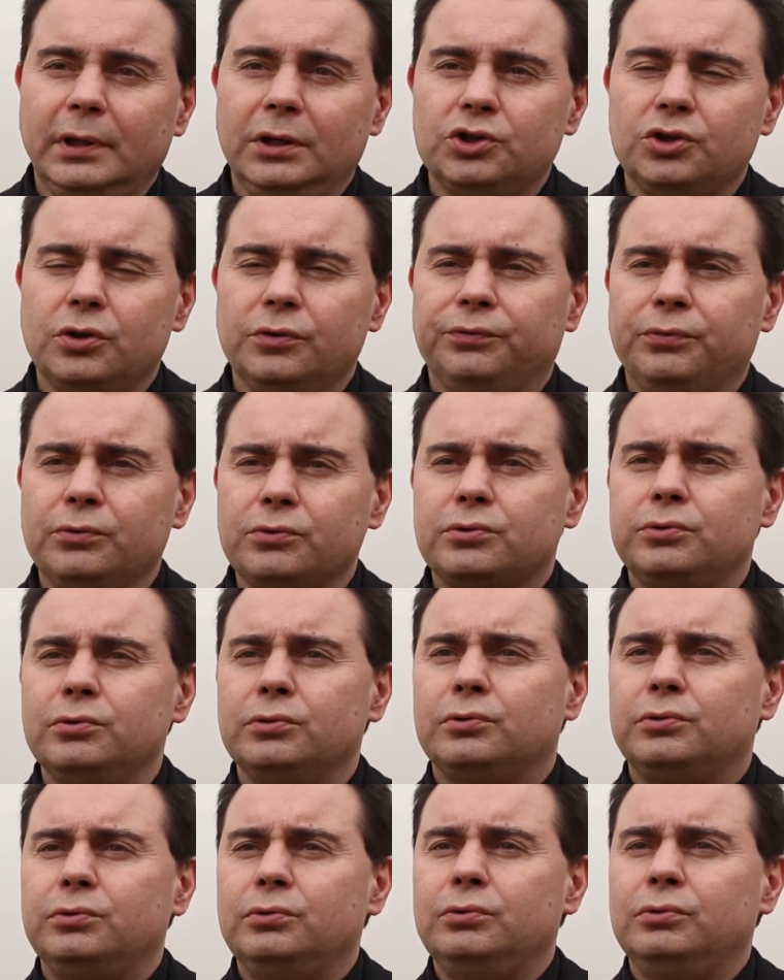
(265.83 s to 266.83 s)
J'enfonce
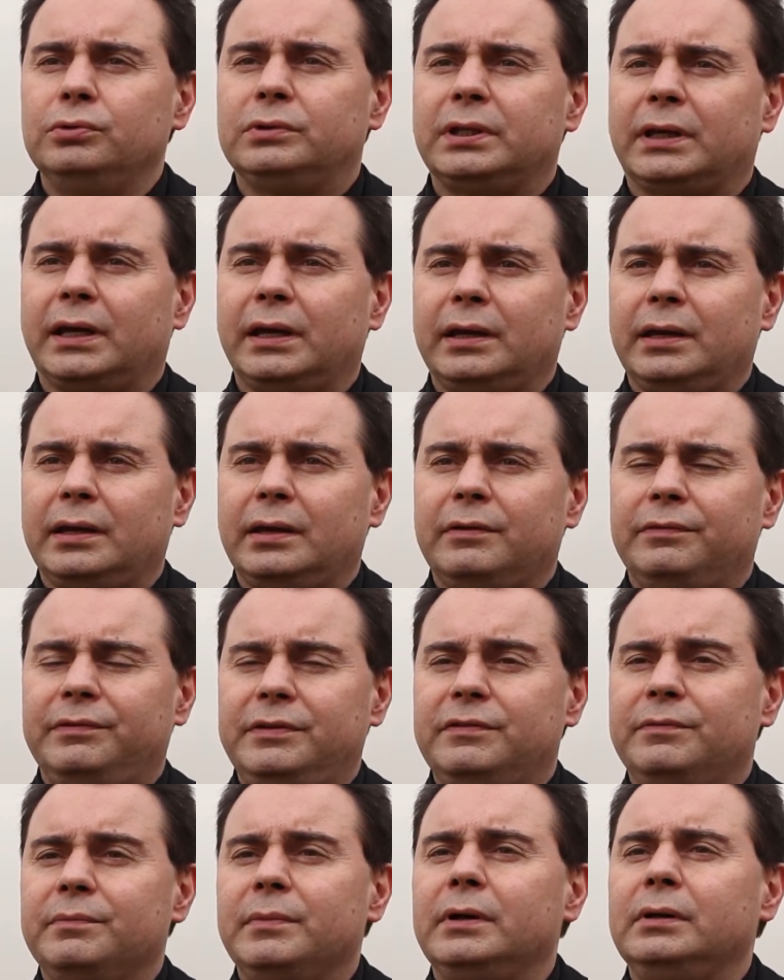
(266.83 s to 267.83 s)
le clou très
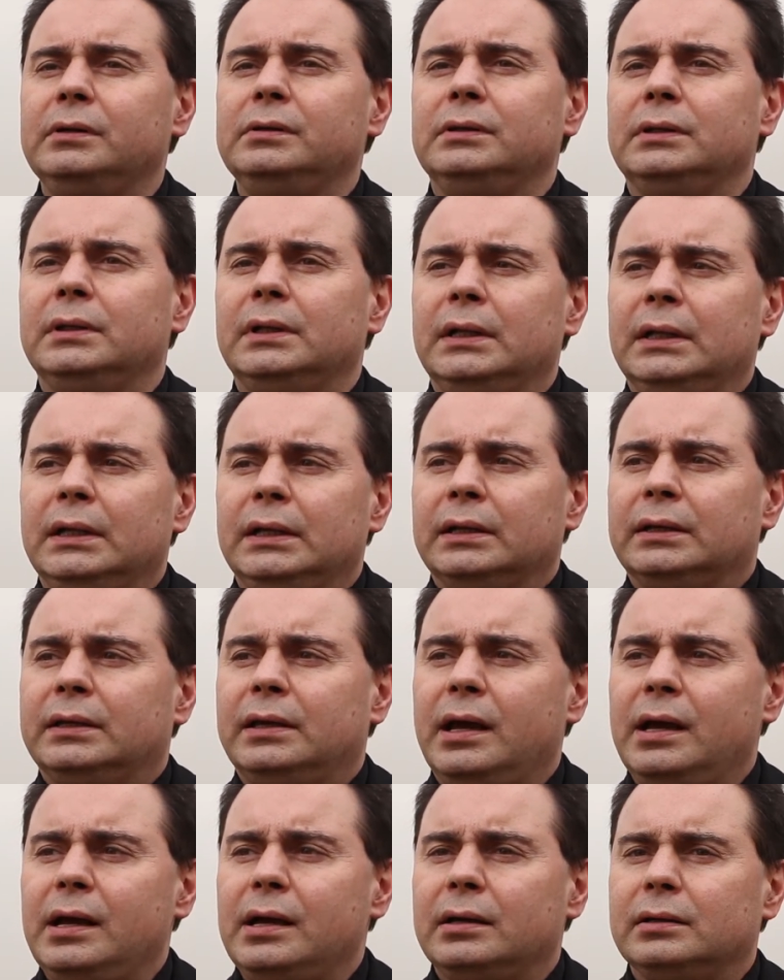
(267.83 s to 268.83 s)
vivement,
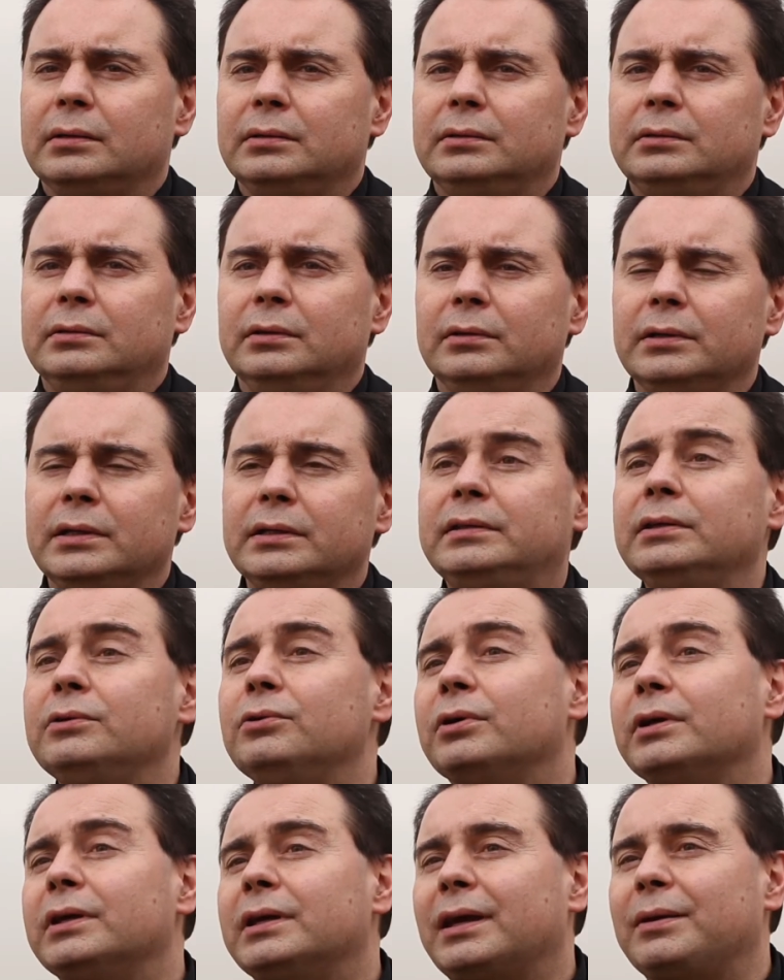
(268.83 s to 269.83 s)
car dans les
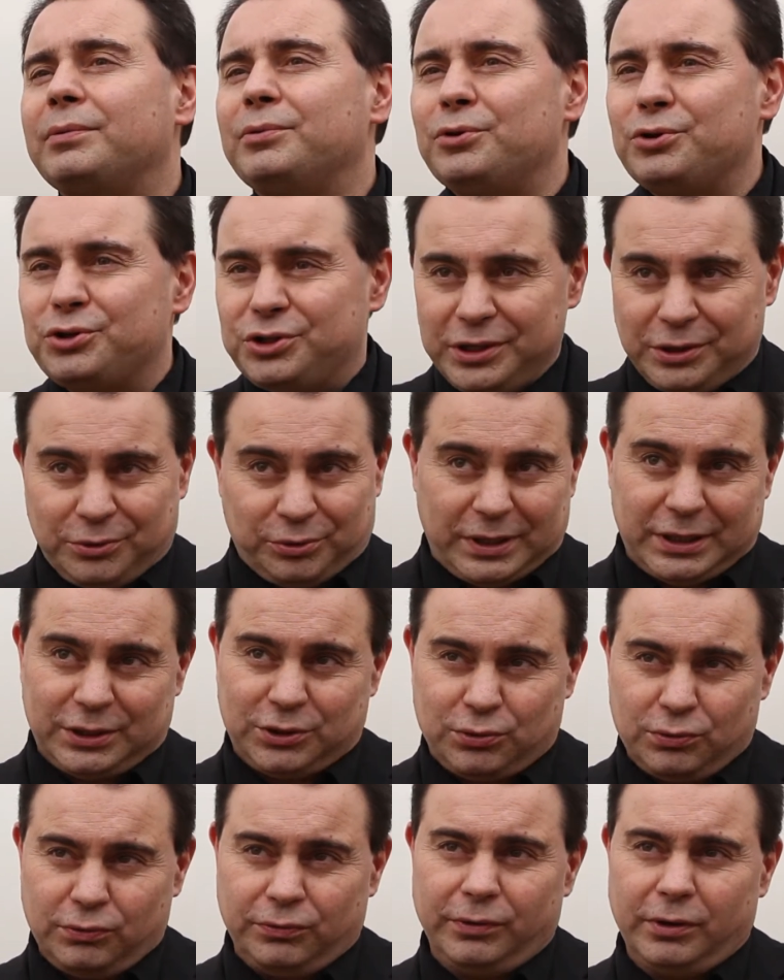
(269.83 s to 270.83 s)
théories criminologiques qu'on a
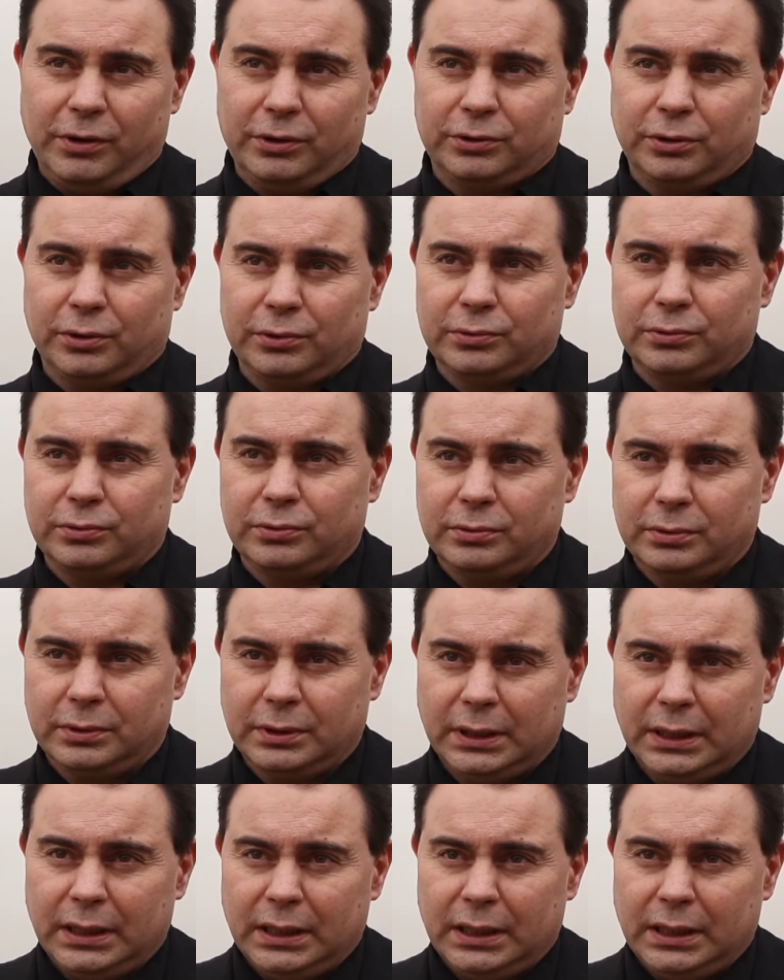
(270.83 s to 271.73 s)
souvent entendues,